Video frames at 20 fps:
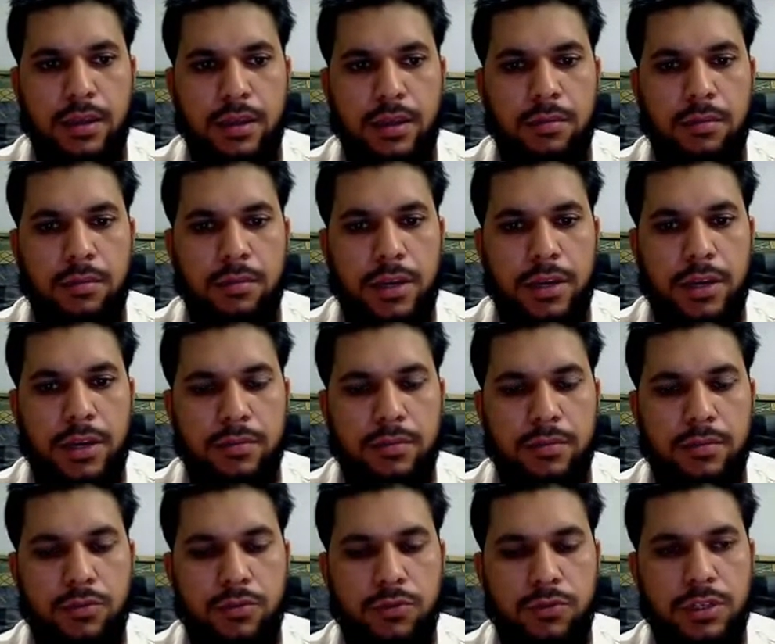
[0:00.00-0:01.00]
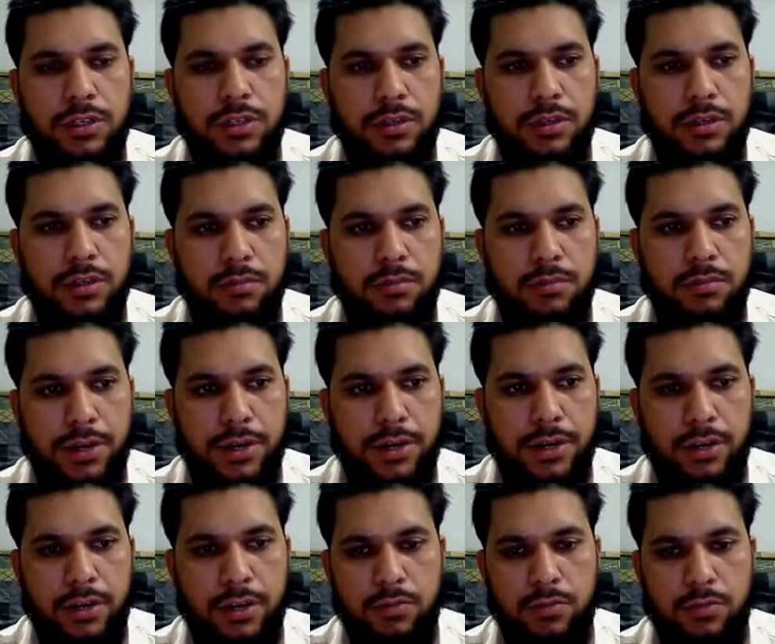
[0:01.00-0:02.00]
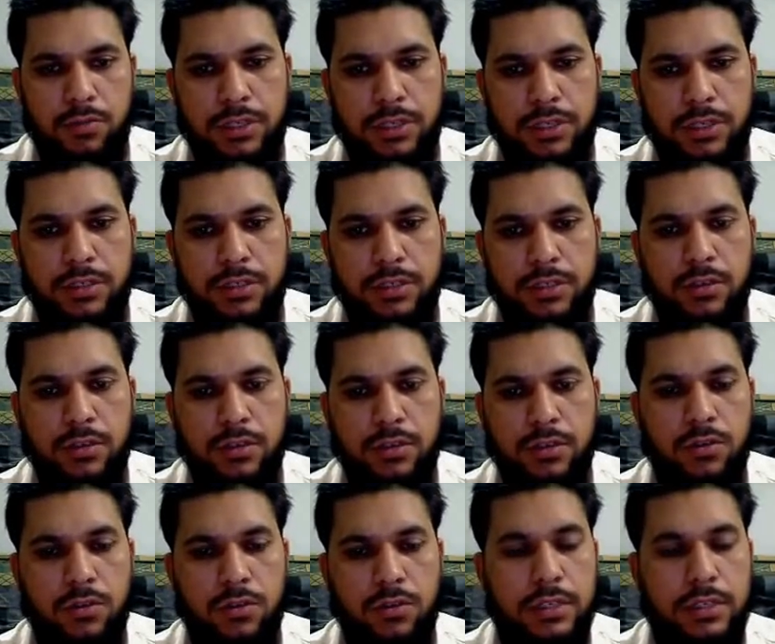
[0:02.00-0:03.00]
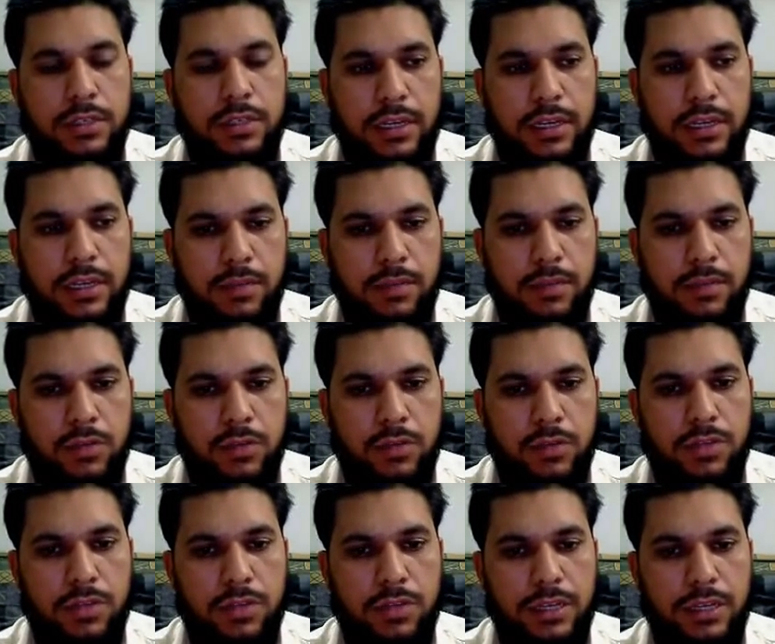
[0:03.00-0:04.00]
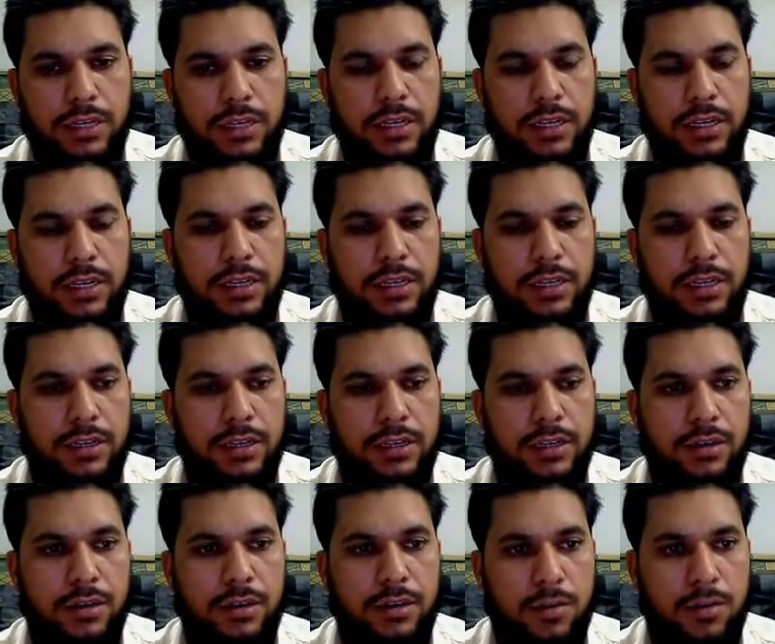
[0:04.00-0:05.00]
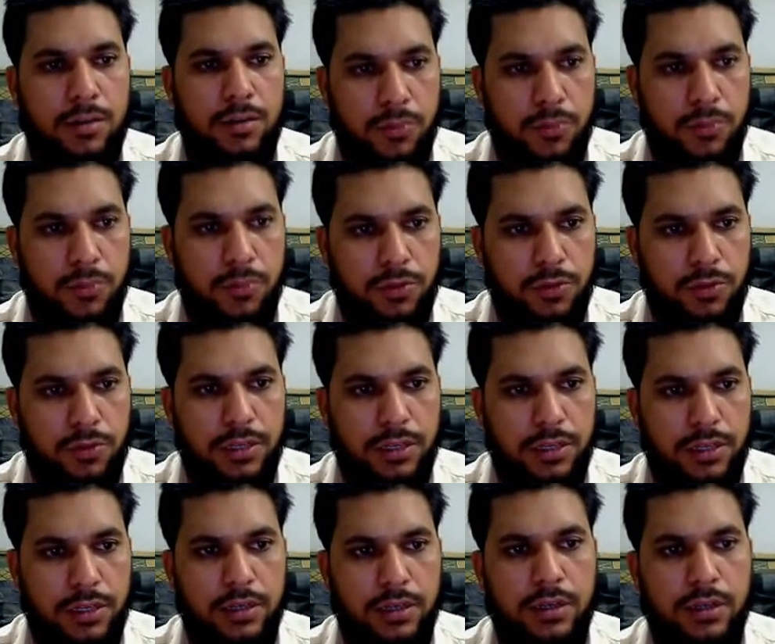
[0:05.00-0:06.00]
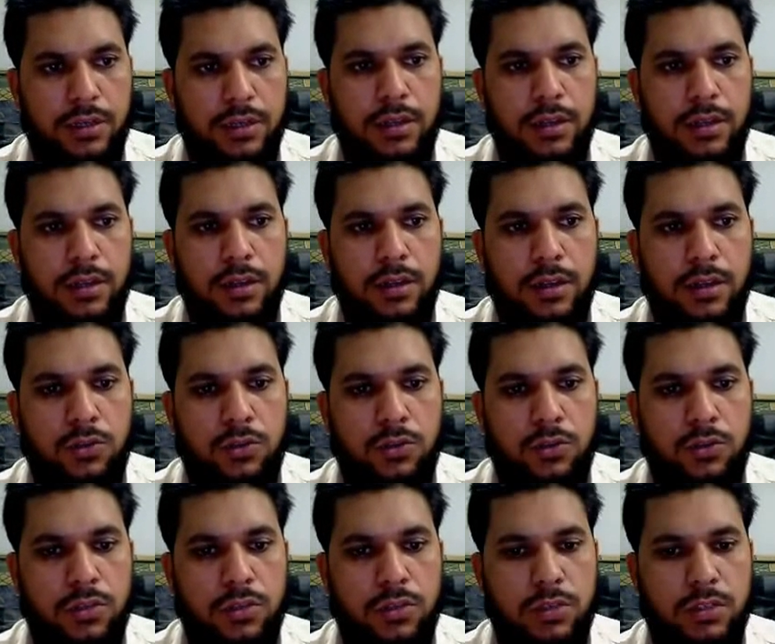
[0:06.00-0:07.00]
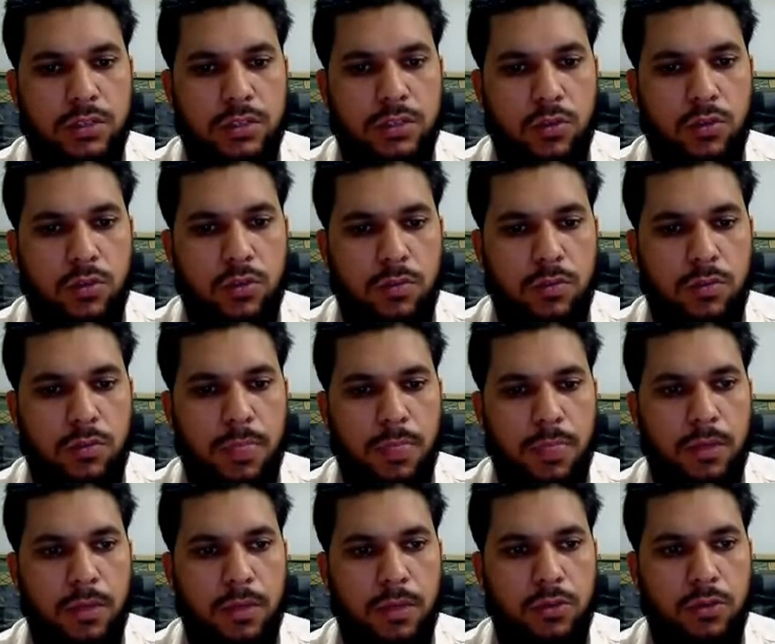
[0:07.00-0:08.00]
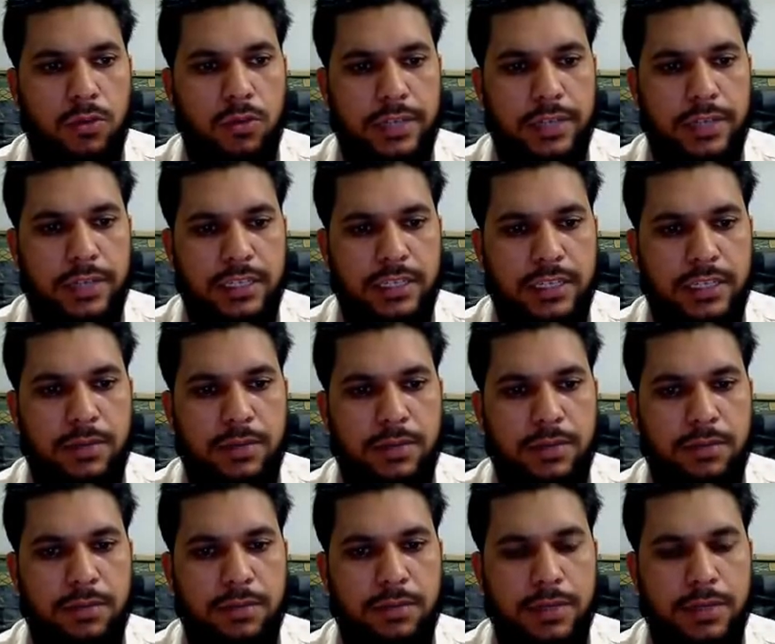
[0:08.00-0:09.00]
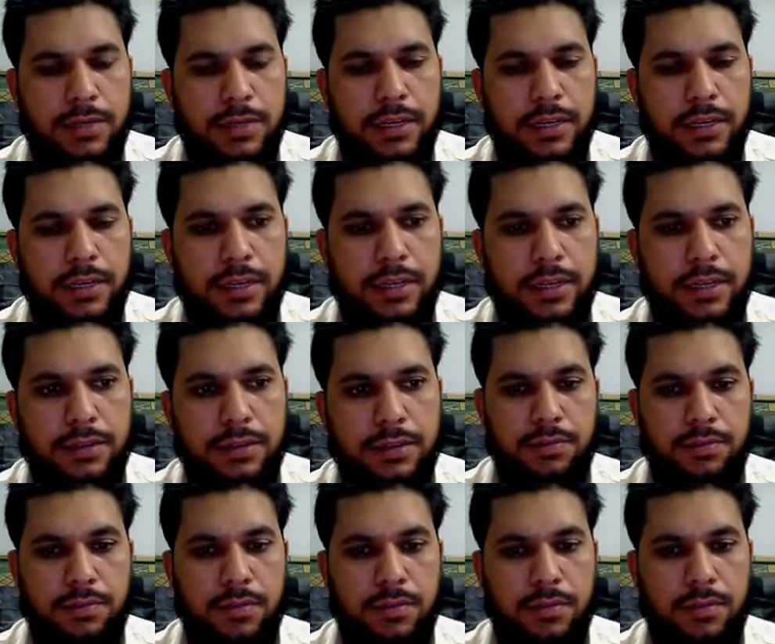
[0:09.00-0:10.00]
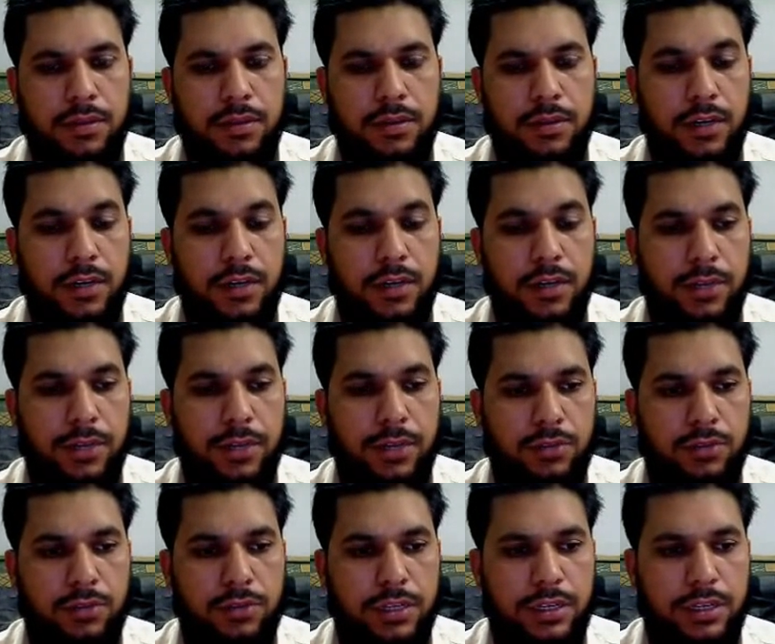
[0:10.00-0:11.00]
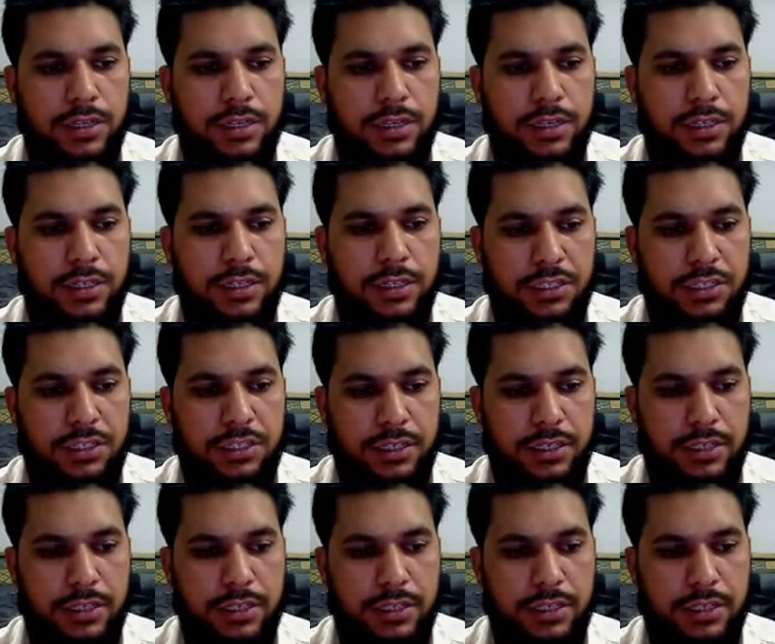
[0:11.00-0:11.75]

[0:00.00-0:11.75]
माई कंप्यूटर माई डॉक्यूमेंट्स और रिसाइकल बिन को देखने के लिए कंप्यूटर यूज़र्स होम और ट्रैश के बटन पर क्लिक करें स्टार्ट मेन्यू को देखने के लिए नीचे